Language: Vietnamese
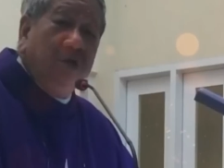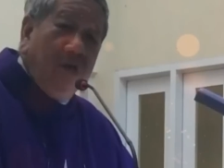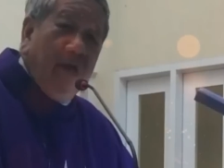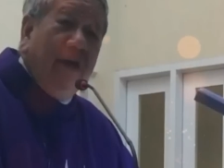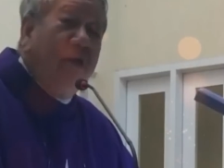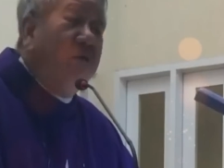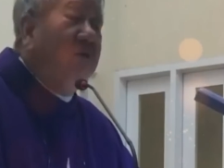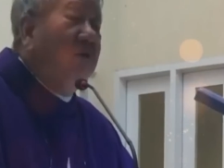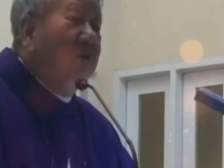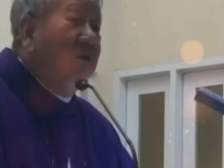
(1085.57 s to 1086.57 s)
chừng ấy,
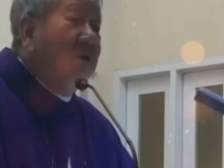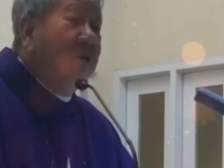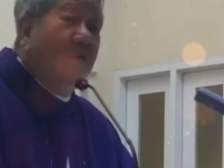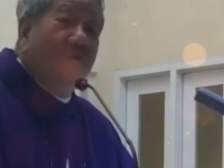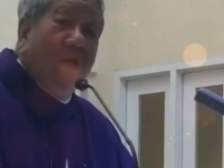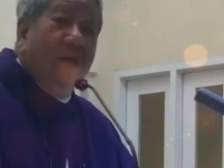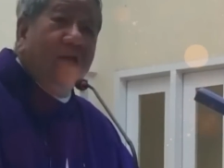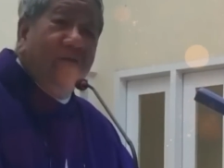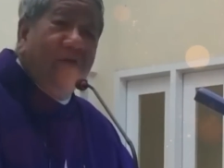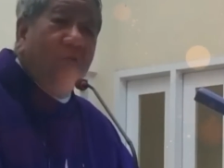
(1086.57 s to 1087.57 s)
chứ không phải là
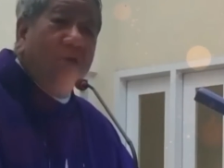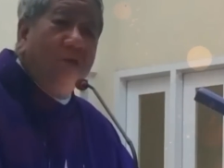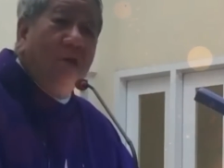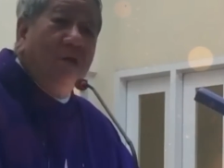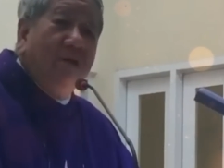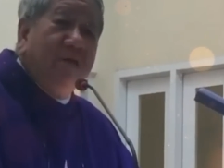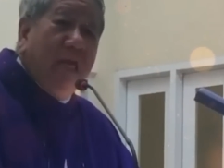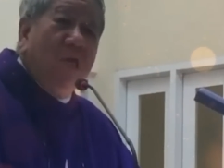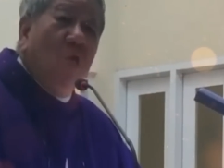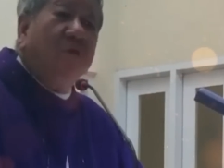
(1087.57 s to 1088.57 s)
vào nhà thờ rồi
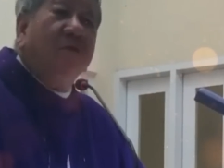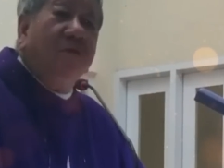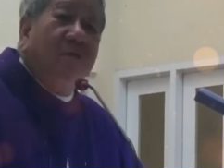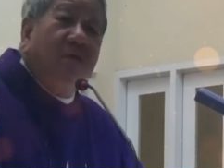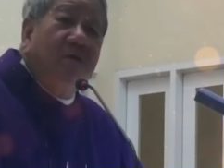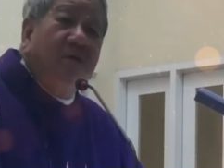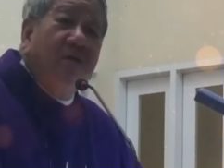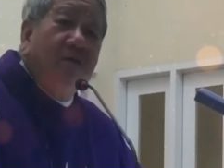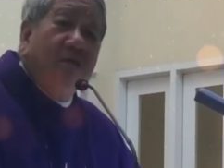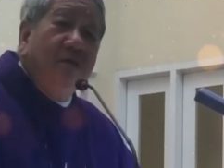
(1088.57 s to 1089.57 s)
nhảy nhót,
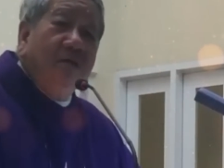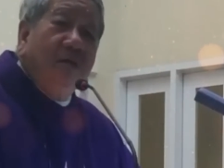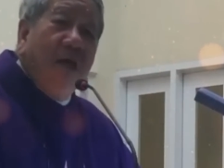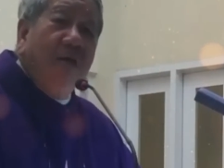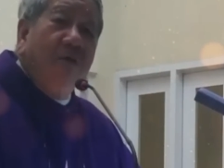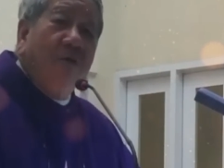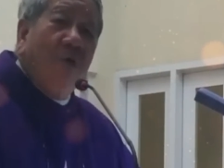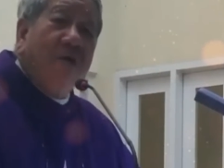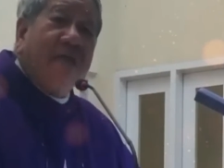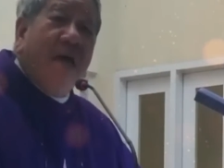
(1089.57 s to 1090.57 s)
nhảy
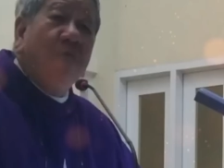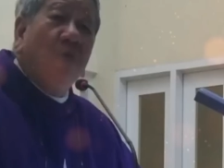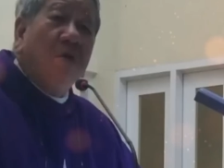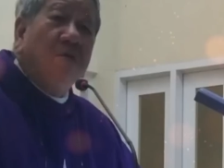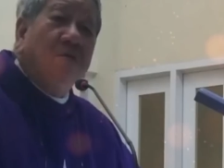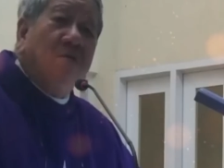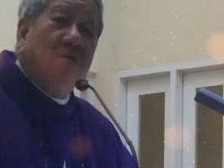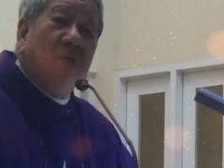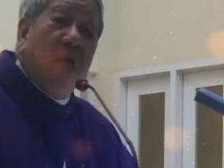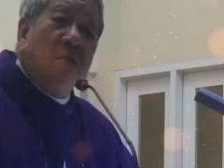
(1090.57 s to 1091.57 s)
quãng tám
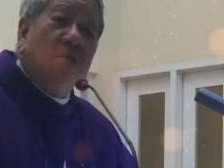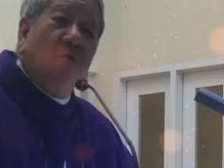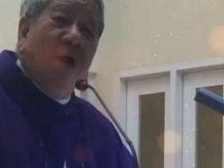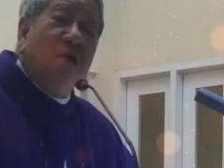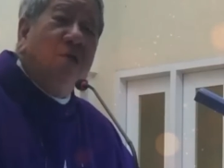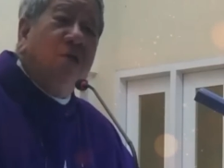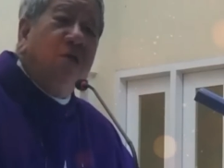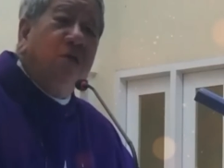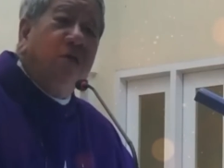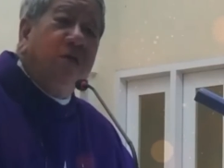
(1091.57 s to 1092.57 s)
quãng các thứ quãng này
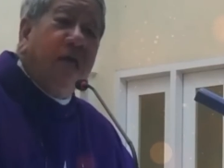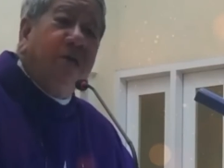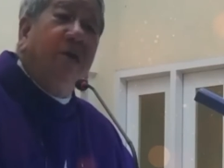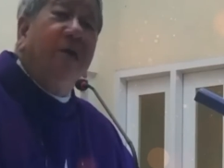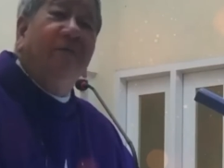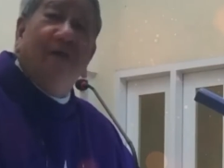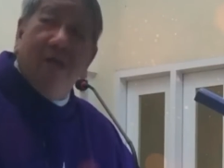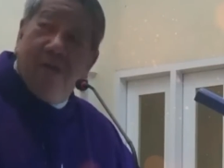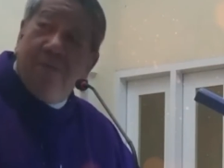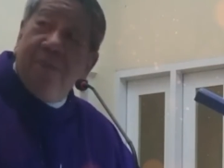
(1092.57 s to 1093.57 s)
như là nhạc đời.
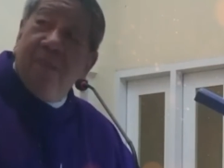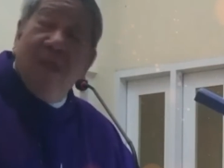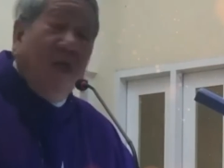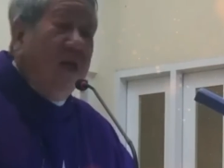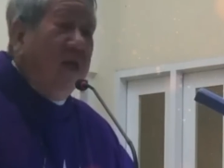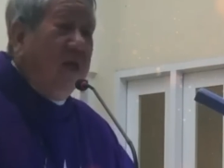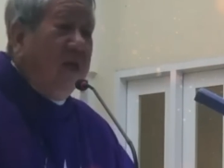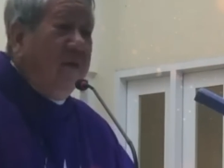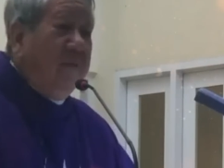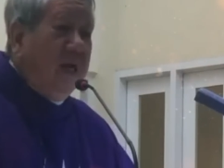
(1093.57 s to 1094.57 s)

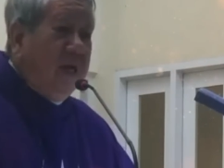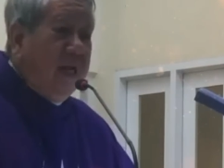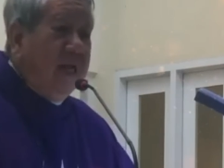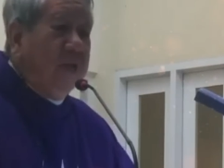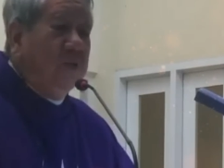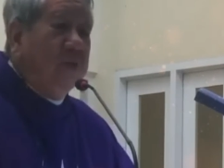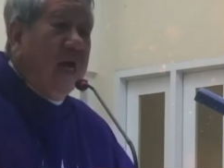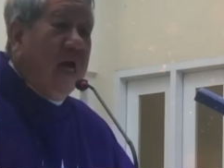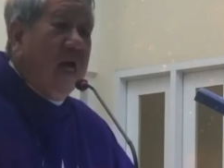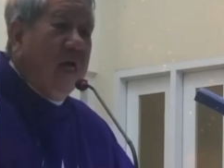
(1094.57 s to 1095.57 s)
Lần này chúng
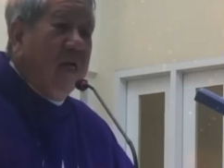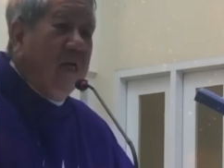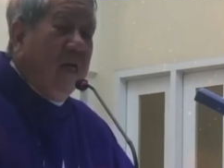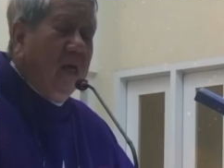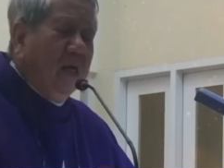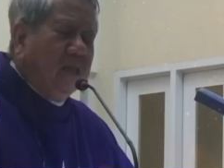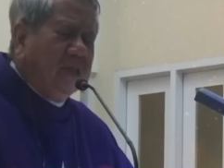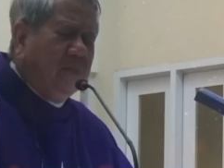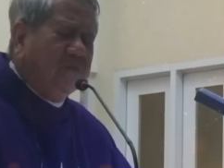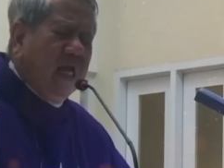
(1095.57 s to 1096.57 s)
ta
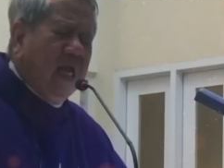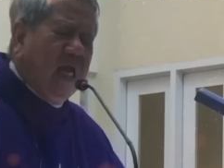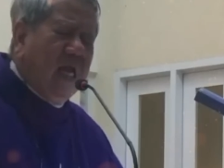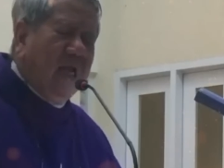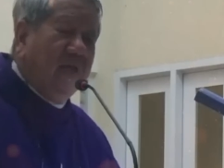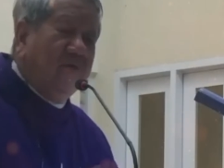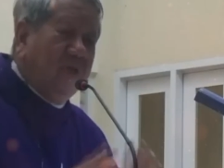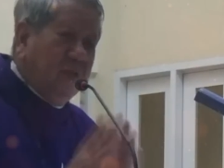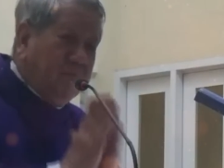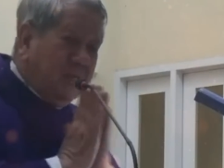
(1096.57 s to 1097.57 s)
chắp tay lại,
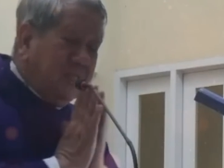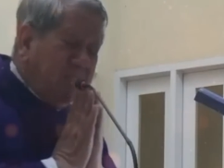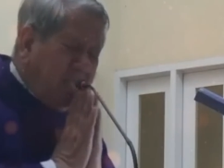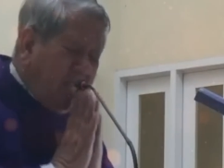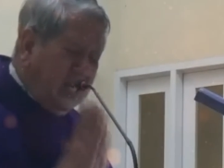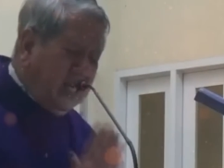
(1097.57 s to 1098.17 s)
mắt nhìn